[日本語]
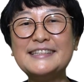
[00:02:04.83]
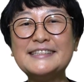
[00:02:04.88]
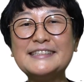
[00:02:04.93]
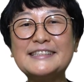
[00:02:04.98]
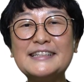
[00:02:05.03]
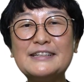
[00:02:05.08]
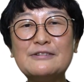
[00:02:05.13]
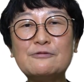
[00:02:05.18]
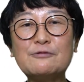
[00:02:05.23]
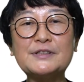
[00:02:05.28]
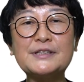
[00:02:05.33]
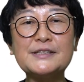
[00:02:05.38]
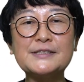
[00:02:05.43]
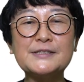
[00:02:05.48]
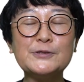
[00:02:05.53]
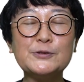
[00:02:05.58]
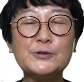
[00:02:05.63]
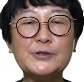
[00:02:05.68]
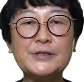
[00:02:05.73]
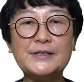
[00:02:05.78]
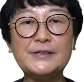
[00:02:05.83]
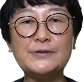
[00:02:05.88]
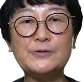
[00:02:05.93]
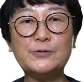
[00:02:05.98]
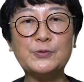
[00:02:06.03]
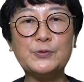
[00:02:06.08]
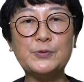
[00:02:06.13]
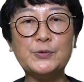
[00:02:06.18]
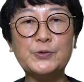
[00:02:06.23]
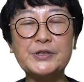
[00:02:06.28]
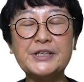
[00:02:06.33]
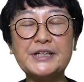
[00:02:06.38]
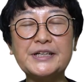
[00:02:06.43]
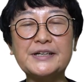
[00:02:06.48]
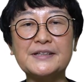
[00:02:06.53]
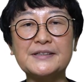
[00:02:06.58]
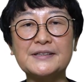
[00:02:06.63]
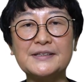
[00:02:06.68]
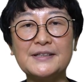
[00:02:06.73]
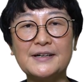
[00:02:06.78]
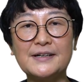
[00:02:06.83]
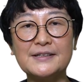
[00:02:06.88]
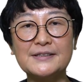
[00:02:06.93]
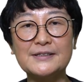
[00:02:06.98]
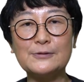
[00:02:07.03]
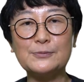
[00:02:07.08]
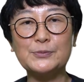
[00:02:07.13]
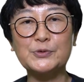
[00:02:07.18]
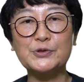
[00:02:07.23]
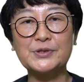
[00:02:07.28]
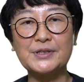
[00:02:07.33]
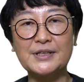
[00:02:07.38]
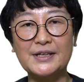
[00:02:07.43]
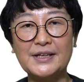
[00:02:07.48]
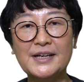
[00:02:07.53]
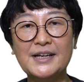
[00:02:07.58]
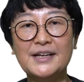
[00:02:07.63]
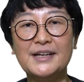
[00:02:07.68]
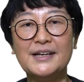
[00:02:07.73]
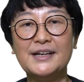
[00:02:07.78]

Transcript: 全然私より大きかったって思って